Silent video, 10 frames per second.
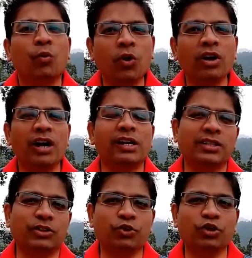ஒரு நாள்
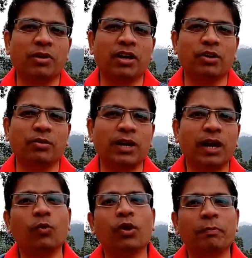சந்தோஷமா
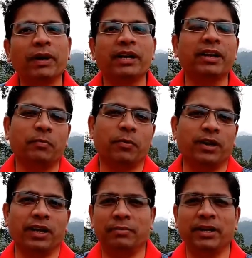இருக்கணும்னா ஒரு பிக்னிக்
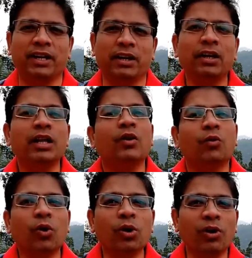போங்க அப்படின்னாரு
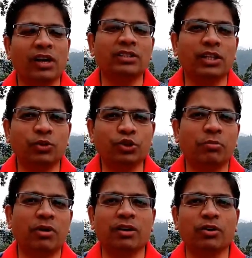ஒரு வாரம்
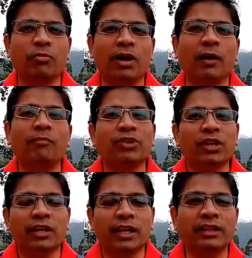சந்தோஷமா இருக்கணுமா
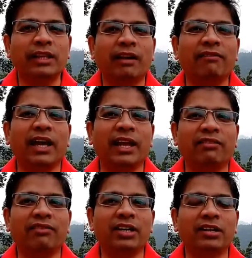எந்த
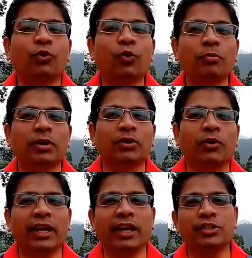வேலையும் விட்டுட்டு
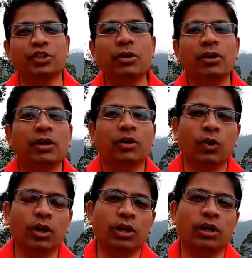குடும்பத்தோட எங்கேயாச்சும்
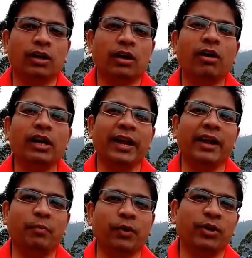ஒரு
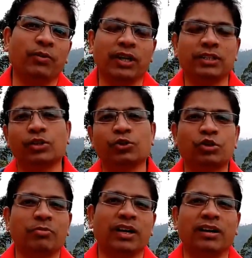ஹாலிடேக்கு போயிட்டு வாங்க
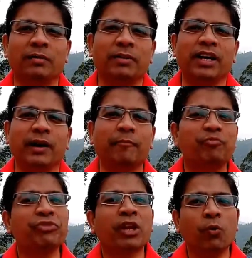சந்தோஷமா இருக்கலாம் அப்படின்னாங்க
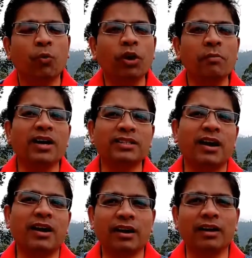ஒரு மாசம்